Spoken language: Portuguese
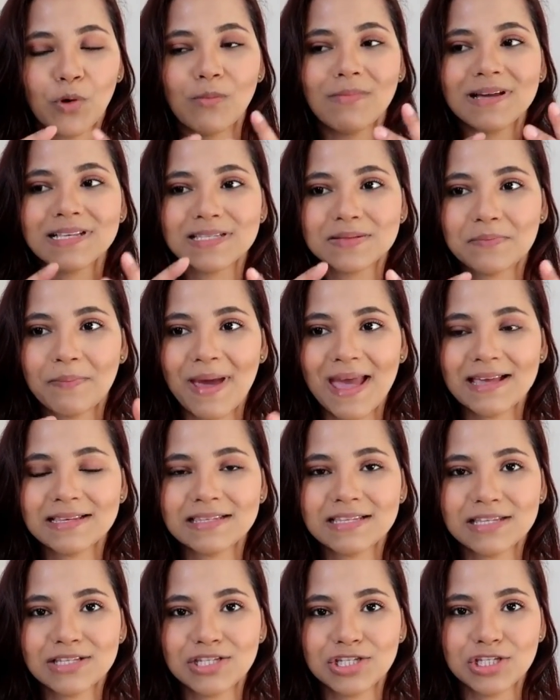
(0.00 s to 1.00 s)
uma
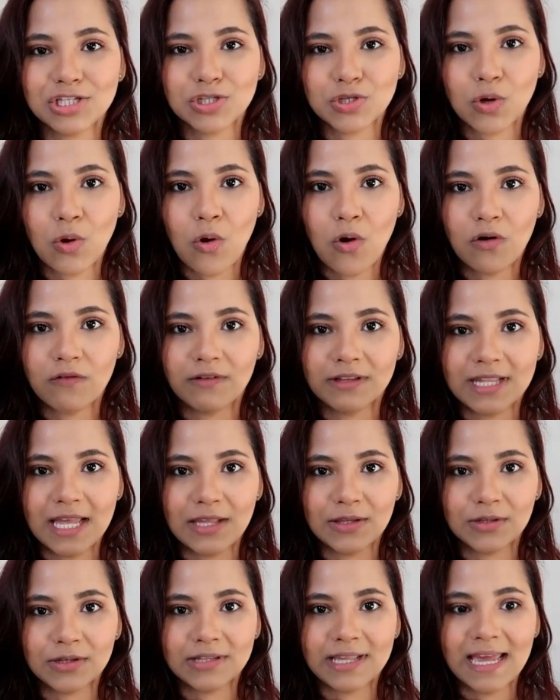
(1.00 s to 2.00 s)
espécie de escova
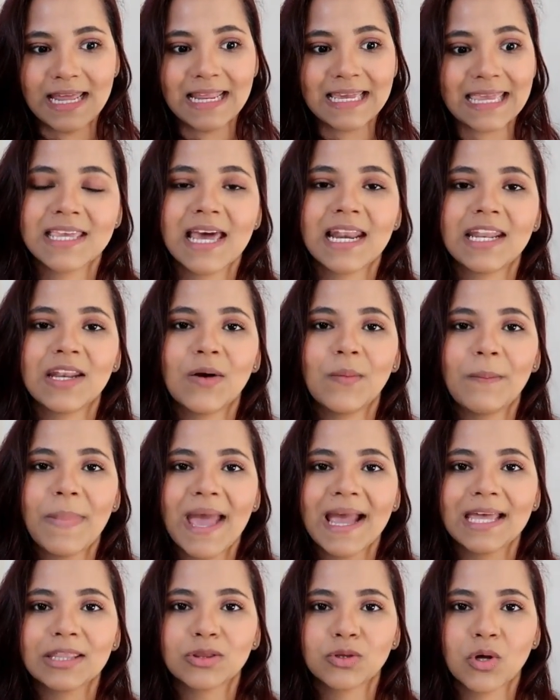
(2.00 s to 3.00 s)
dentro dela que ela não
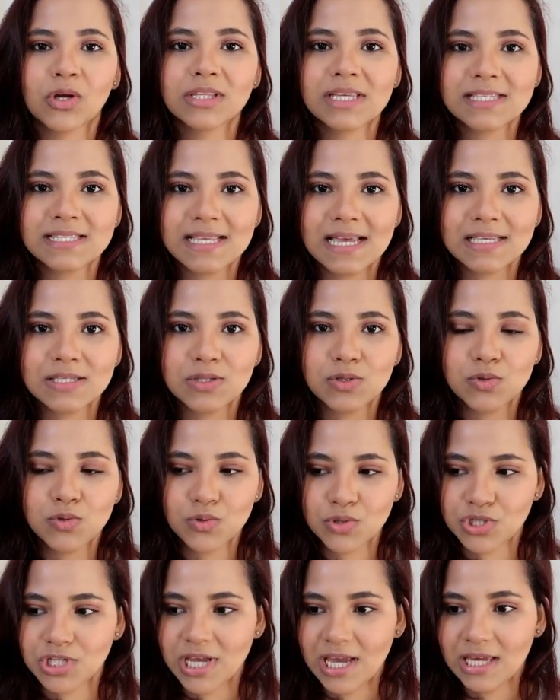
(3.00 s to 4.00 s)
pega todas as
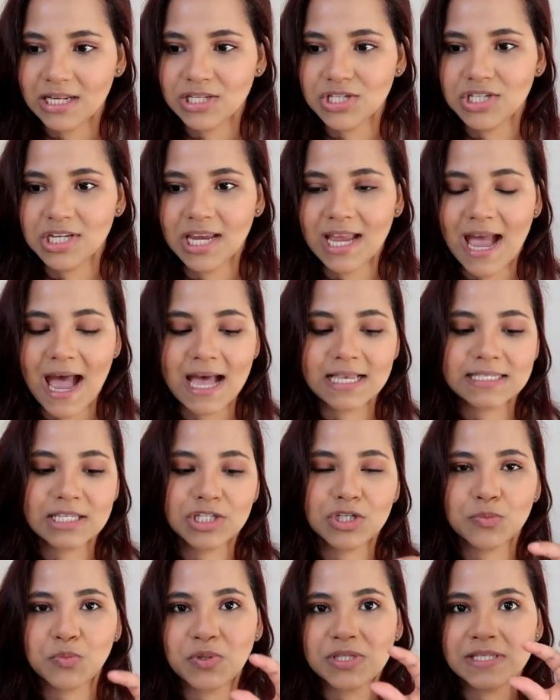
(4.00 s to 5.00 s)
sujeiras de
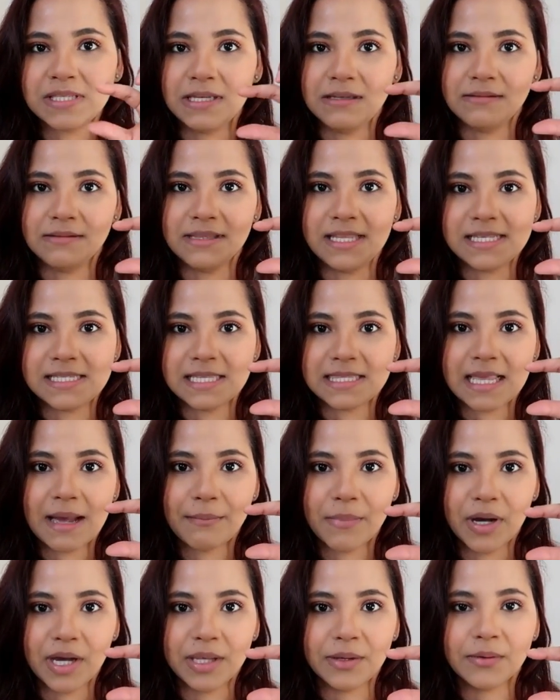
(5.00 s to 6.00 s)
casa, tipo assim, desse
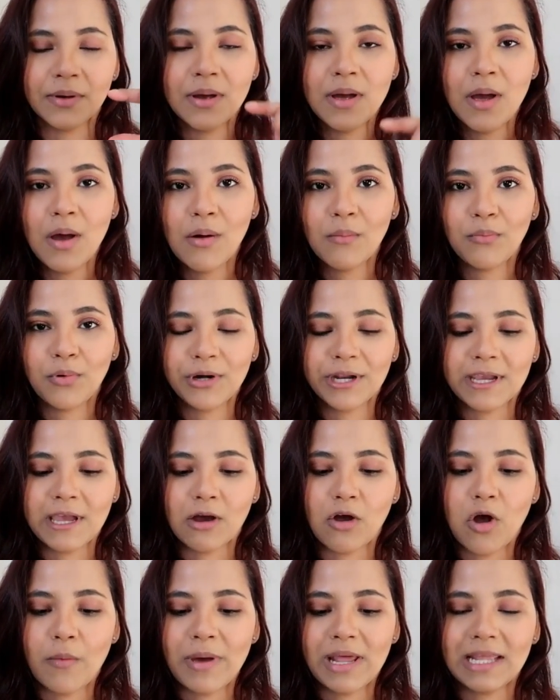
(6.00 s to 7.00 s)
tamanho.
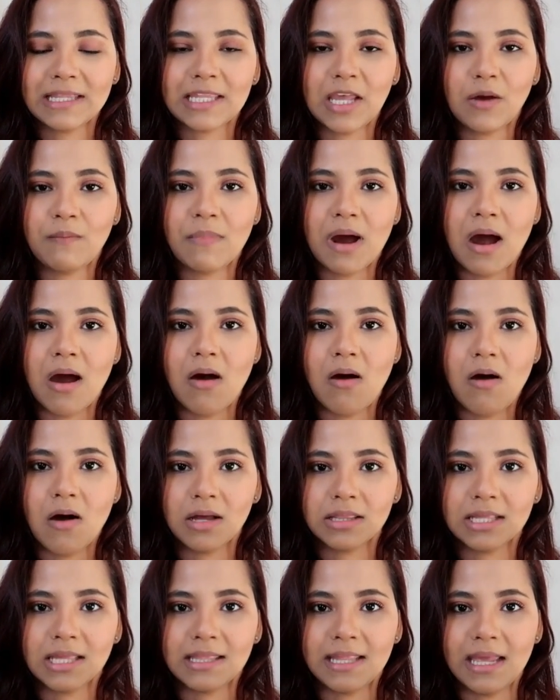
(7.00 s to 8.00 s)
Porque como ela tem uma
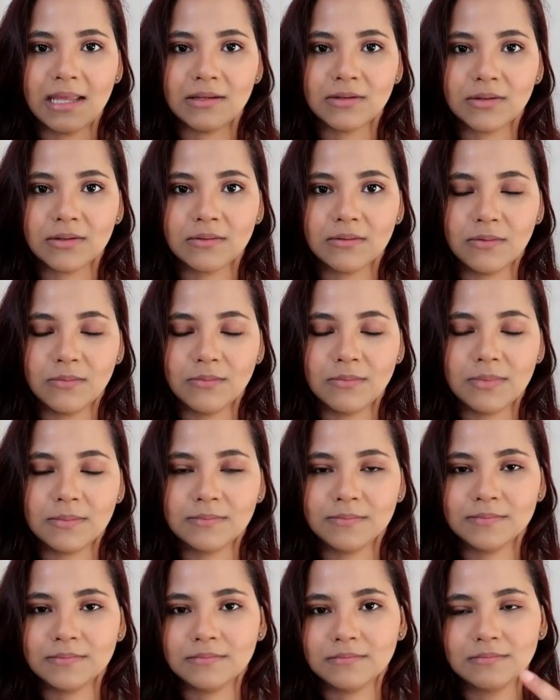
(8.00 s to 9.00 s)
roda dentro,
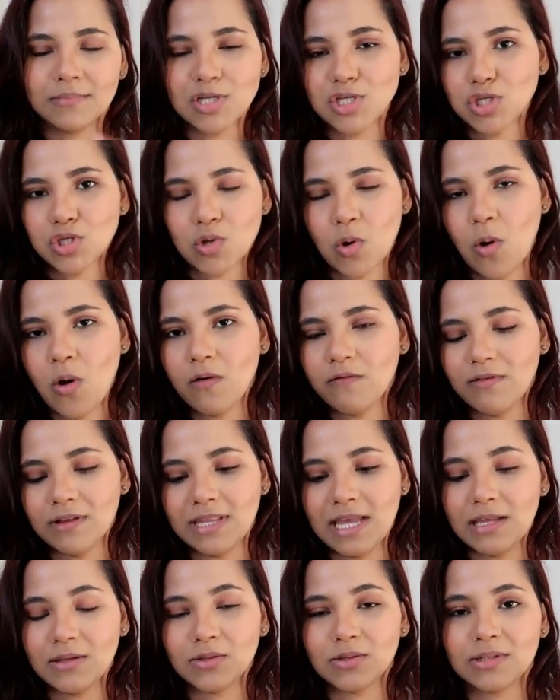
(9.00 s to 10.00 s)
um, uma
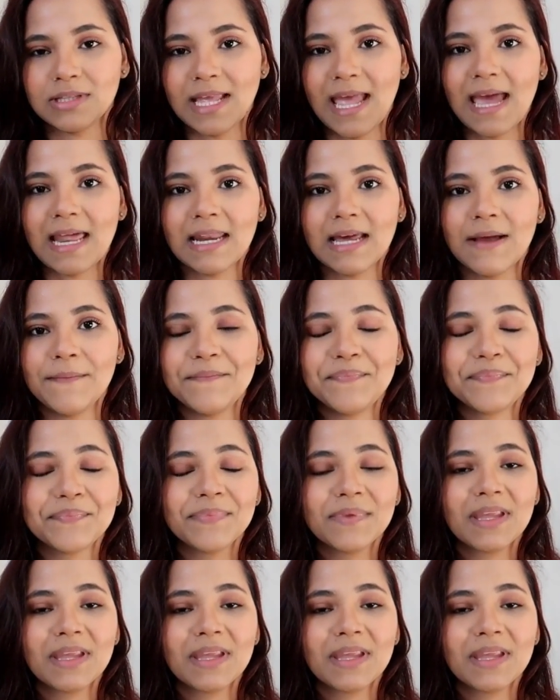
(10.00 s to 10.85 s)
escova dentro dela,